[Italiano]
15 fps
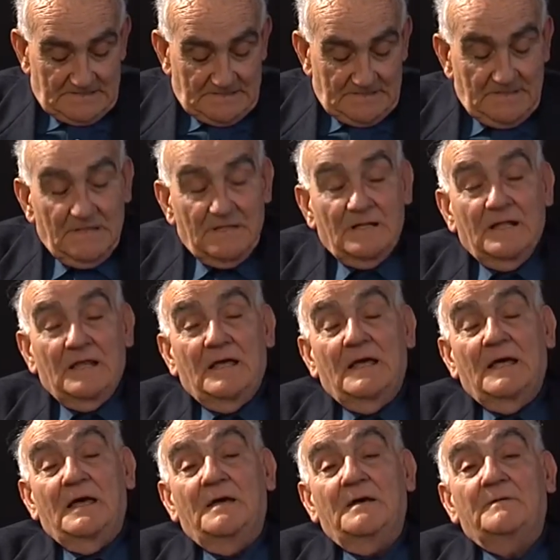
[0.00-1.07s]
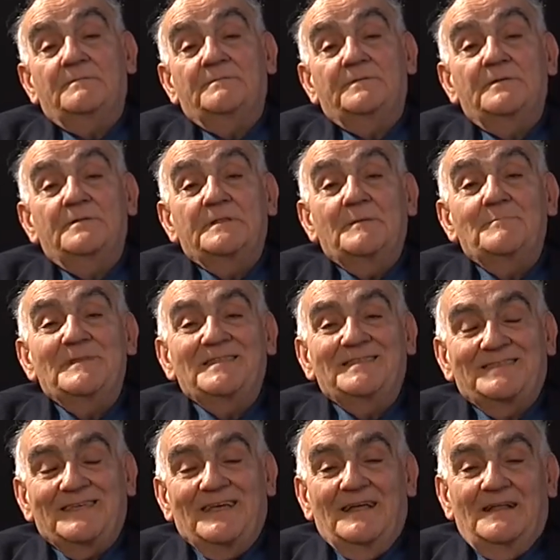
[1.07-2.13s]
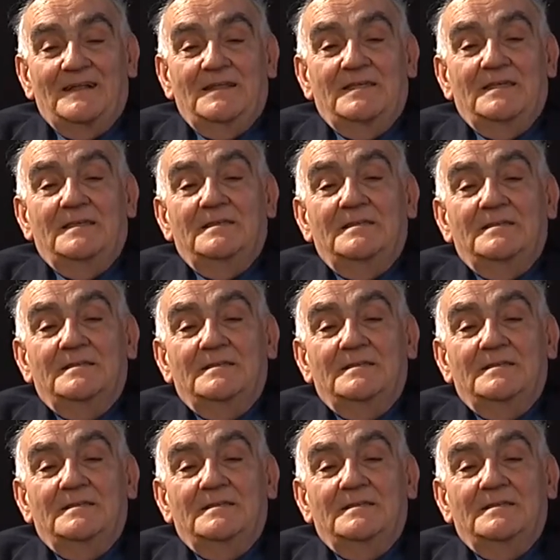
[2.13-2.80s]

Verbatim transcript: eh, la fondamentale...